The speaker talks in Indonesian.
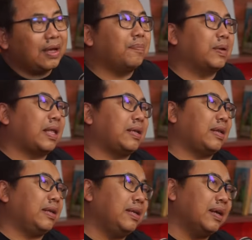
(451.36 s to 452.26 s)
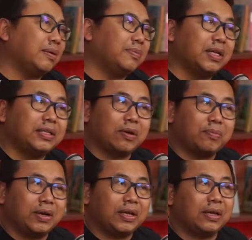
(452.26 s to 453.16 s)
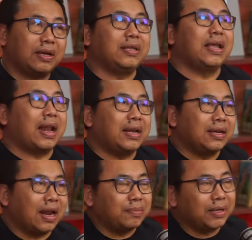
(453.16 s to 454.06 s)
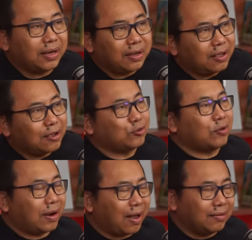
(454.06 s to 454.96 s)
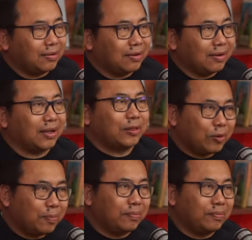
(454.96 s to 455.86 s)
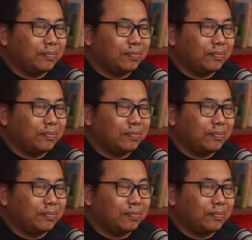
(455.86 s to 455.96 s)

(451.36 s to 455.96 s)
Nah pertanyaan ini hanya bisa dijawab oleh nyali dalam diri seorang ketum